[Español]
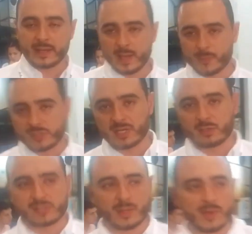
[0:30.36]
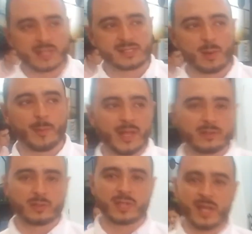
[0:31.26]
¿Qué proyectos tenemos en este
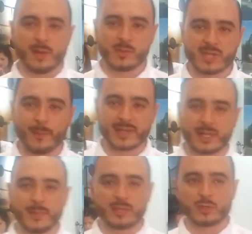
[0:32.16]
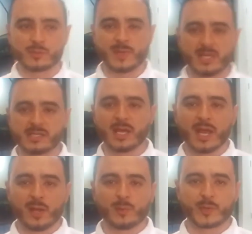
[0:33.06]
momento? Tenemos apartamentos BIS
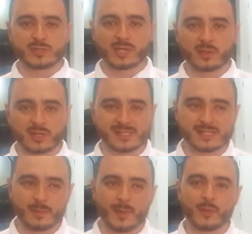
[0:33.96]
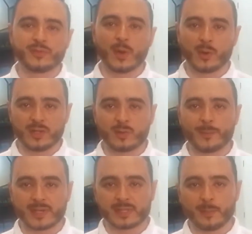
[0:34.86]
en un proyecto que se llama Montebonito
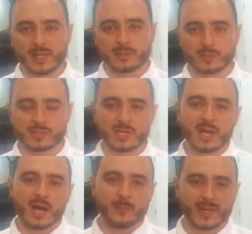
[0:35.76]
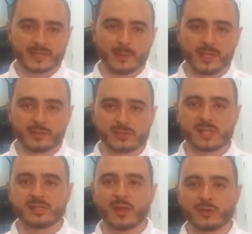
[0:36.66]
Apartamentos, apartamentos
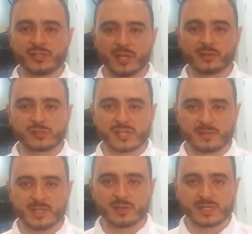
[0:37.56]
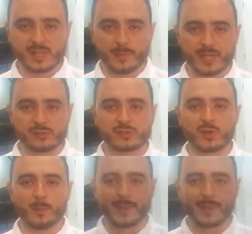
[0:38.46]
desde 203 millones de pesos con